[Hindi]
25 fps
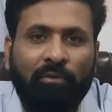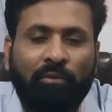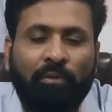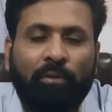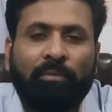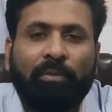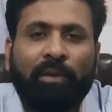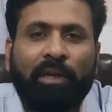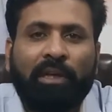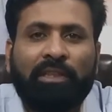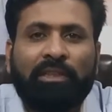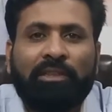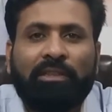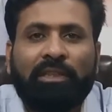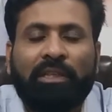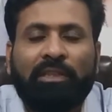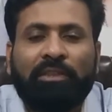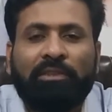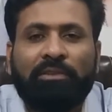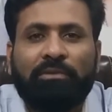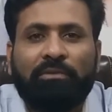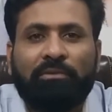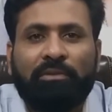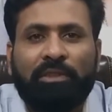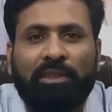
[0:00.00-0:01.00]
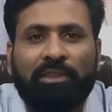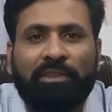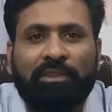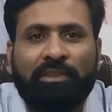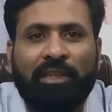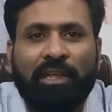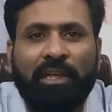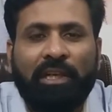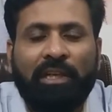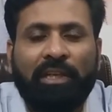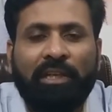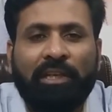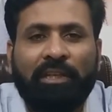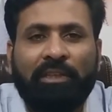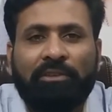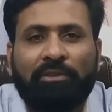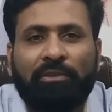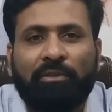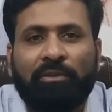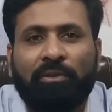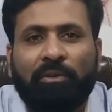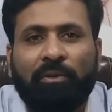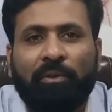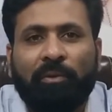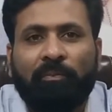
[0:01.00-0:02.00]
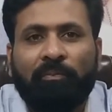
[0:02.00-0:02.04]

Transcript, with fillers: तो पाकिस्तानी स्टूडेंट्स के लिए जो